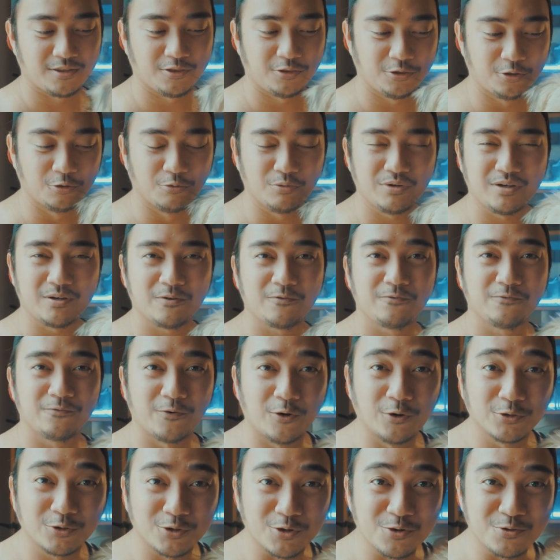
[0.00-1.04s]
doing
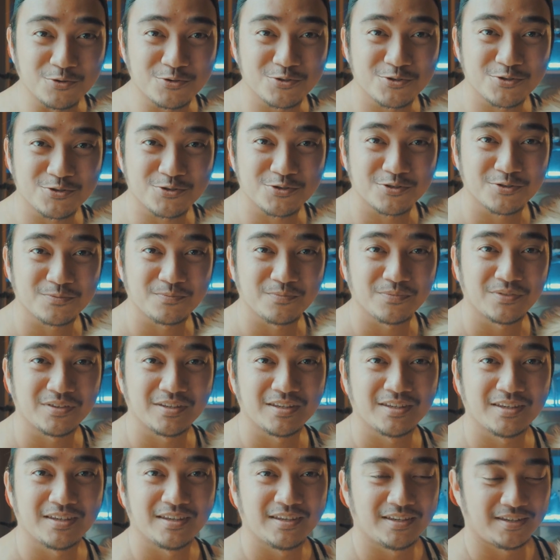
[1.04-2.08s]
photos
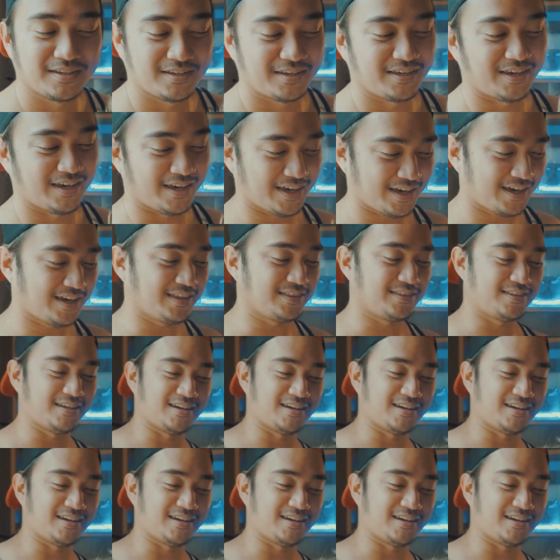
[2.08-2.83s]
and